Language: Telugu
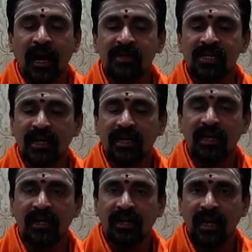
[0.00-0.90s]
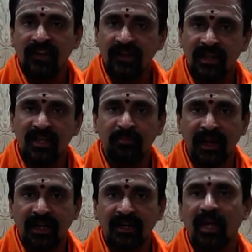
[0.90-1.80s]
అభిషేకానికి నైవేద్యం
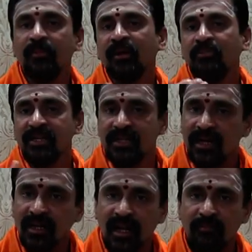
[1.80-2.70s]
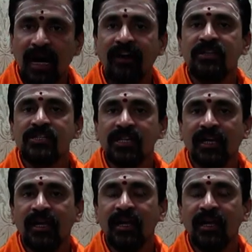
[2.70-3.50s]
పెట్టిందే మనం ప్రసారంగా భావించి